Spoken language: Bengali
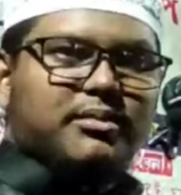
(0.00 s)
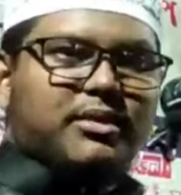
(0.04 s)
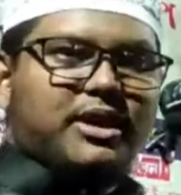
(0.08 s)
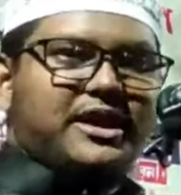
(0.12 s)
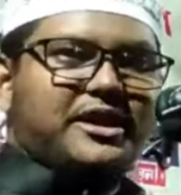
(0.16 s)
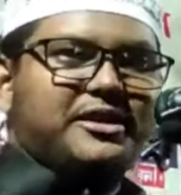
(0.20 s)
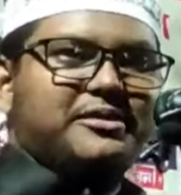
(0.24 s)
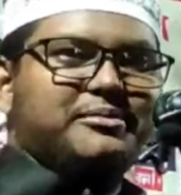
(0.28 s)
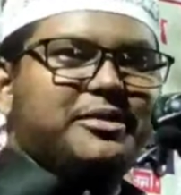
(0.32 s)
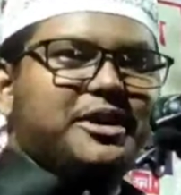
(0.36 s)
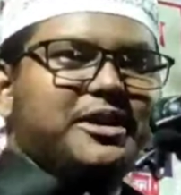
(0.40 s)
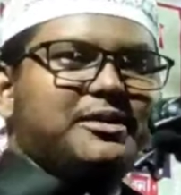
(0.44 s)

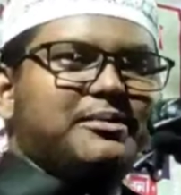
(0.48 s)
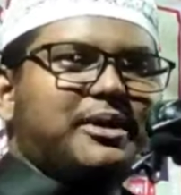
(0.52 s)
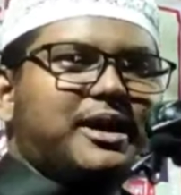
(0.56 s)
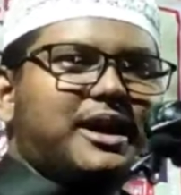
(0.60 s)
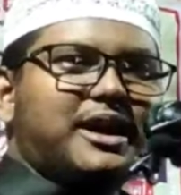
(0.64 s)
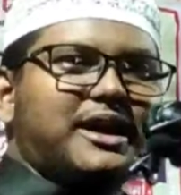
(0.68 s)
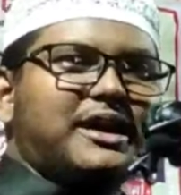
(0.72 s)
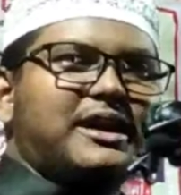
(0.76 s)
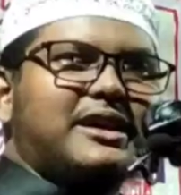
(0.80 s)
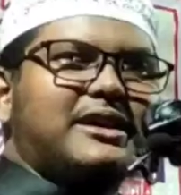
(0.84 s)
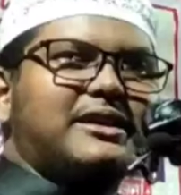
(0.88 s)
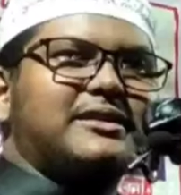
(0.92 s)
মাইকমান
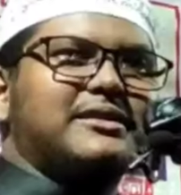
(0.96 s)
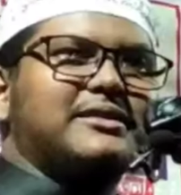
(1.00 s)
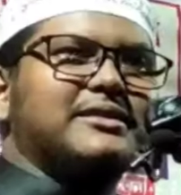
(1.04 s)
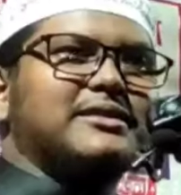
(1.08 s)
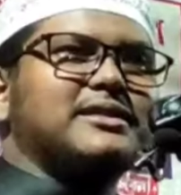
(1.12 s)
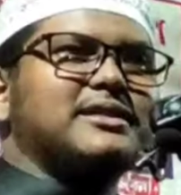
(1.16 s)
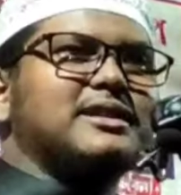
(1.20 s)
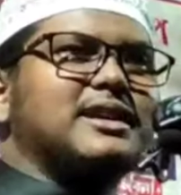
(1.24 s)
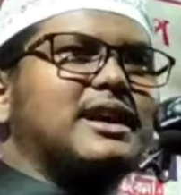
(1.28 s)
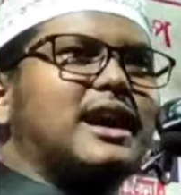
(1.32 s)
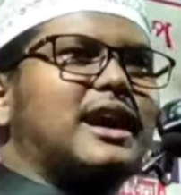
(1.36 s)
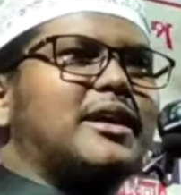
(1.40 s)
ভাই
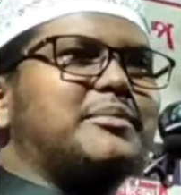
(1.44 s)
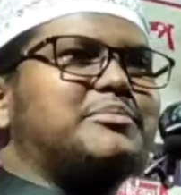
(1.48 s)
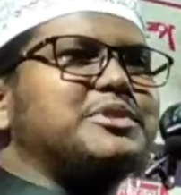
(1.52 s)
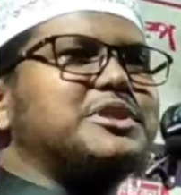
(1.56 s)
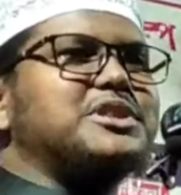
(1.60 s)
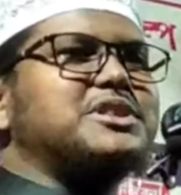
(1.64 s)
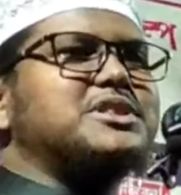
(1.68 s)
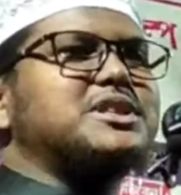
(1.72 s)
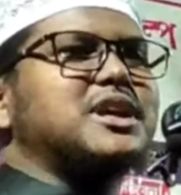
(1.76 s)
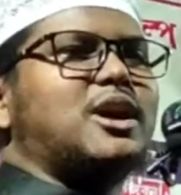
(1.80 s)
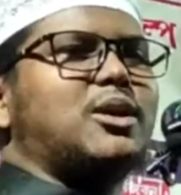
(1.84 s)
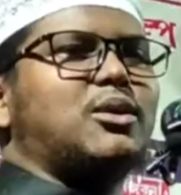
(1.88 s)
আপনি
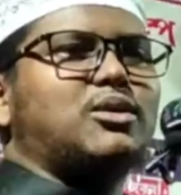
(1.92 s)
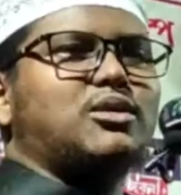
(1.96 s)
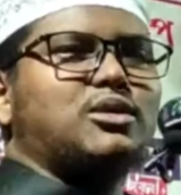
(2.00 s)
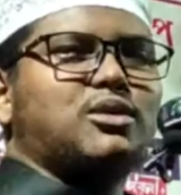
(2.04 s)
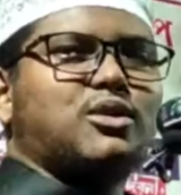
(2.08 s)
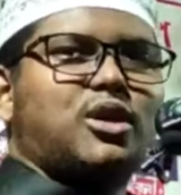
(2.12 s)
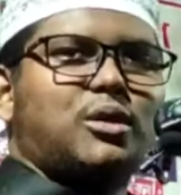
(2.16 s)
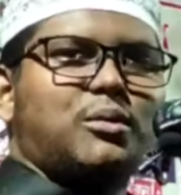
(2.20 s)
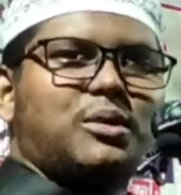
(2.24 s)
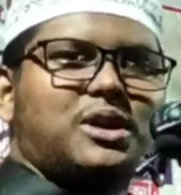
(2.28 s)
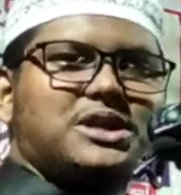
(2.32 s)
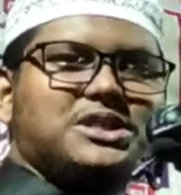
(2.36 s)
সাউন্ড
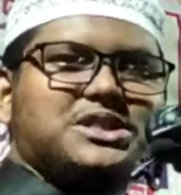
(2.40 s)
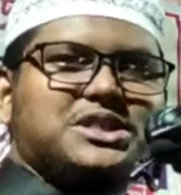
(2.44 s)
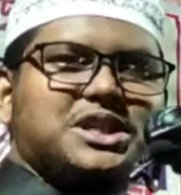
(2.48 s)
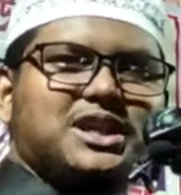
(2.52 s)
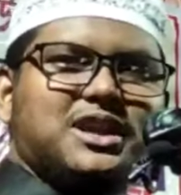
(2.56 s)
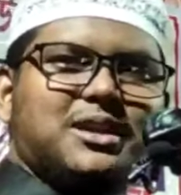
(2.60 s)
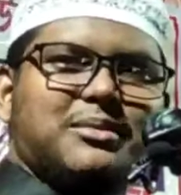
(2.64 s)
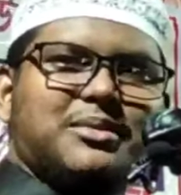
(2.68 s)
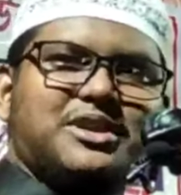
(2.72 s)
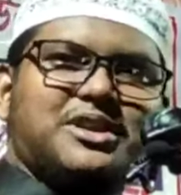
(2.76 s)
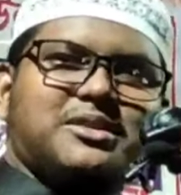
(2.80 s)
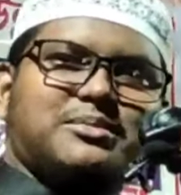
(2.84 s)
কমালছেন
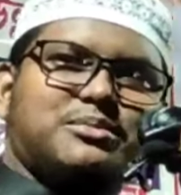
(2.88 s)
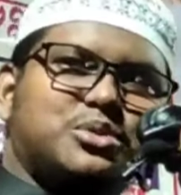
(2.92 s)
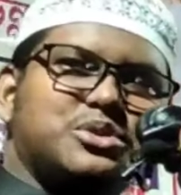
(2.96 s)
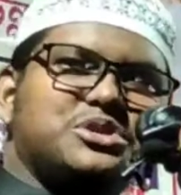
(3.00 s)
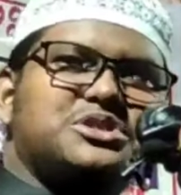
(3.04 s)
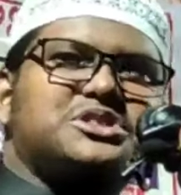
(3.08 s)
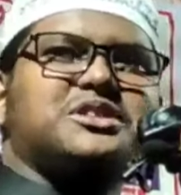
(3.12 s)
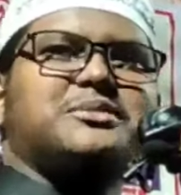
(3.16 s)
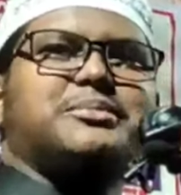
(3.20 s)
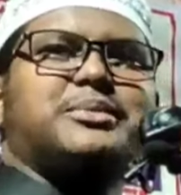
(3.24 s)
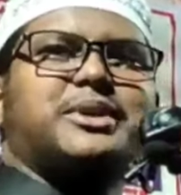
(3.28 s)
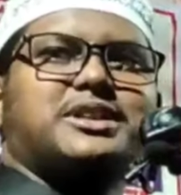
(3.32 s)
আমি এটা
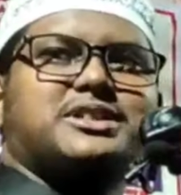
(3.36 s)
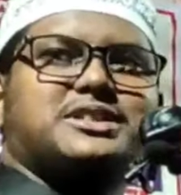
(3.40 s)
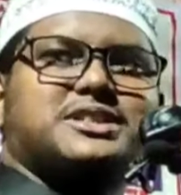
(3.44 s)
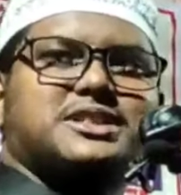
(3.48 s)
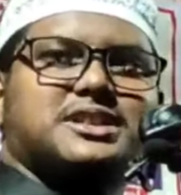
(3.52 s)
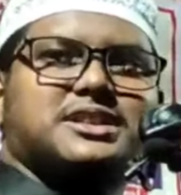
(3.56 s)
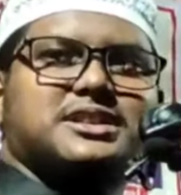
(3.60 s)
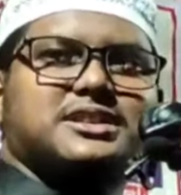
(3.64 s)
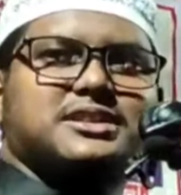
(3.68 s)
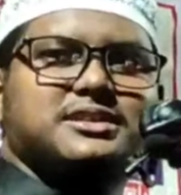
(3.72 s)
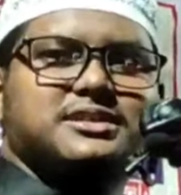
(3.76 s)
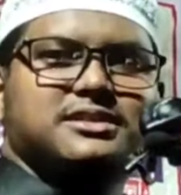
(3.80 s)
বুঝতে পারছি